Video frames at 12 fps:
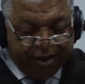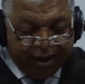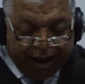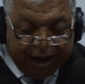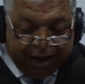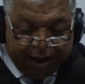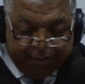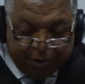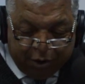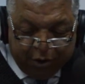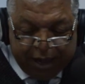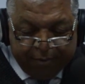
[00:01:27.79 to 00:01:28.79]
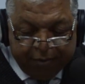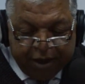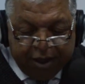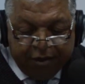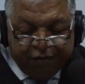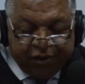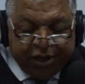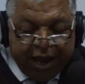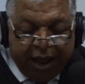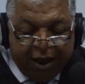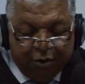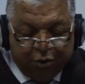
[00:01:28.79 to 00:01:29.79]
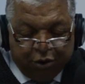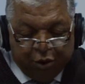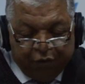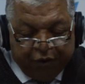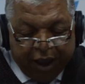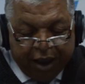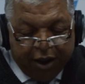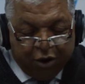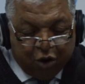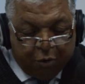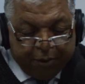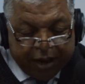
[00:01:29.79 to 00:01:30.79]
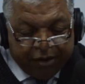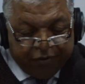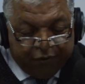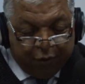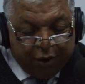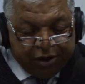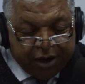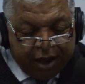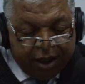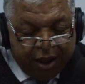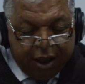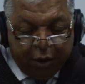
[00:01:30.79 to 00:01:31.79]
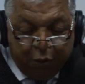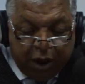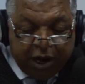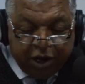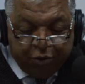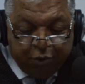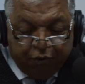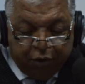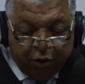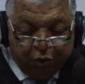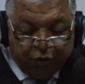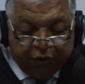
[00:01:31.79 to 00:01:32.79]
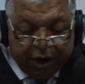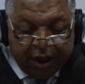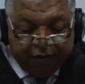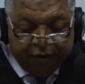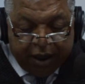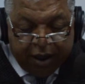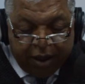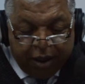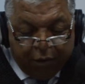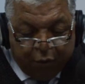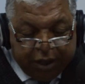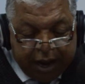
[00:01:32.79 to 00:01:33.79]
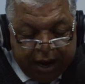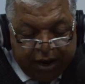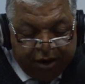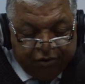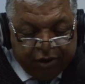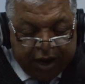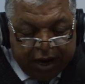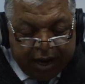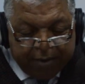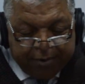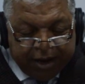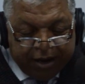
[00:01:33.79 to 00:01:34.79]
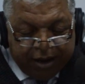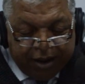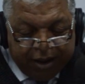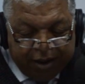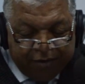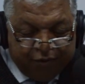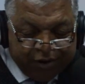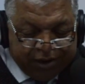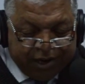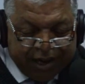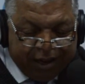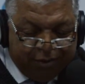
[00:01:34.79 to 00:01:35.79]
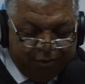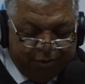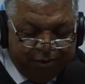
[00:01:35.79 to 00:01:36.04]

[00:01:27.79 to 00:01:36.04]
على ميلودرام في ساحة كثروا فيها الكومبارس في الواجهة واللي يجبدوا في الخوت في الخفاء والدهاليز اللابدين في السكريتو